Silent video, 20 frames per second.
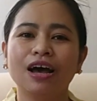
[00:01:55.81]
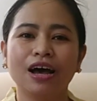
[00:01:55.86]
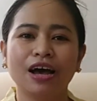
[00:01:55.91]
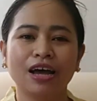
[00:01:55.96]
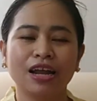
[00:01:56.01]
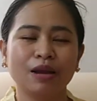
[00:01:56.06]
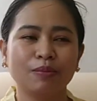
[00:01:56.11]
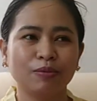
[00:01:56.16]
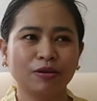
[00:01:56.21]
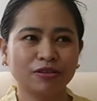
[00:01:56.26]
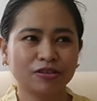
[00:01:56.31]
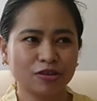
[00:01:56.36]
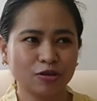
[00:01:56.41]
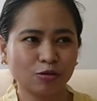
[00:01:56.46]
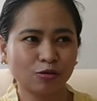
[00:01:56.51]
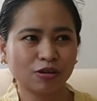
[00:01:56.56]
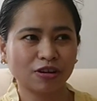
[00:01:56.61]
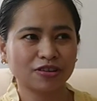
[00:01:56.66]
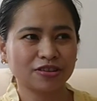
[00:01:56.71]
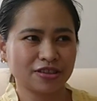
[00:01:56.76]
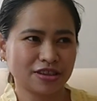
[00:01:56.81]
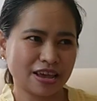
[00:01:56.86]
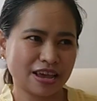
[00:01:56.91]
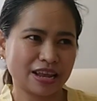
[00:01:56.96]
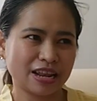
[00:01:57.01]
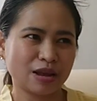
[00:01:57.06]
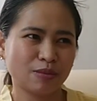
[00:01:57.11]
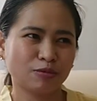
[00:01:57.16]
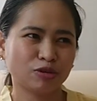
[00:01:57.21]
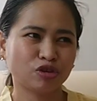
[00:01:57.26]
Uh, napansin ko
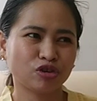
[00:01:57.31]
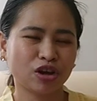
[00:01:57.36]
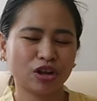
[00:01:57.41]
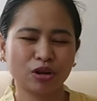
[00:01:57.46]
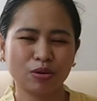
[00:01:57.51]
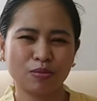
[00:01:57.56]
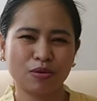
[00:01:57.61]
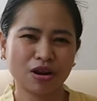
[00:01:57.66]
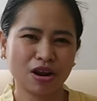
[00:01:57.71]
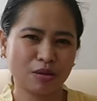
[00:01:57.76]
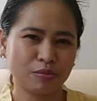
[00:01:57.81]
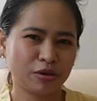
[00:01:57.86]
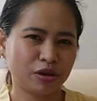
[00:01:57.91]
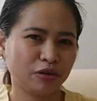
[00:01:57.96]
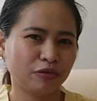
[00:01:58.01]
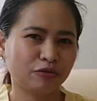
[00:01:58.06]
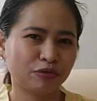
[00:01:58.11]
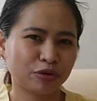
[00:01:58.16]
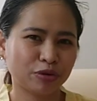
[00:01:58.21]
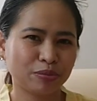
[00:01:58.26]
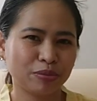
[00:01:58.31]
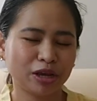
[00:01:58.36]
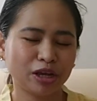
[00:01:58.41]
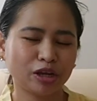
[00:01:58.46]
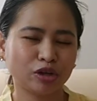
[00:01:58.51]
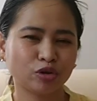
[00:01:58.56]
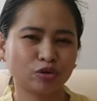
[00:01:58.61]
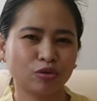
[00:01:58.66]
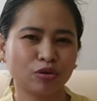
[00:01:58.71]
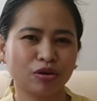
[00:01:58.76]
kasi na masyadong maraming
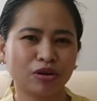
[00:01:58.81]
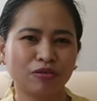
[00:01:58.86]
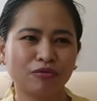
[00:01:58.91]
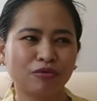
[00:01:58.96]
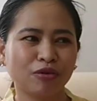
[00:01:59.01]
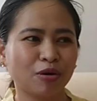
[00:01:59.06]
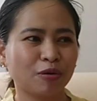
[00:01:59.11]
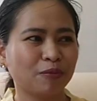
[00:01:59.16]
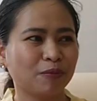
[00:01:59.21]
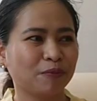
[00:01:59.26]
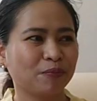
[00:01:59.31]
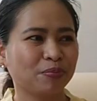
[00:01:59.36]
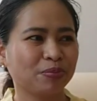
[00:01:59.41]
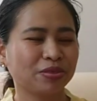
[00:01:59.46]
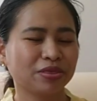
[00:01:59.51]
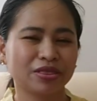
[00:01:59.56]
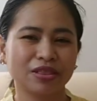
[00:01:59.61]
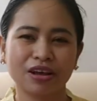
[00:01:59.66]
information from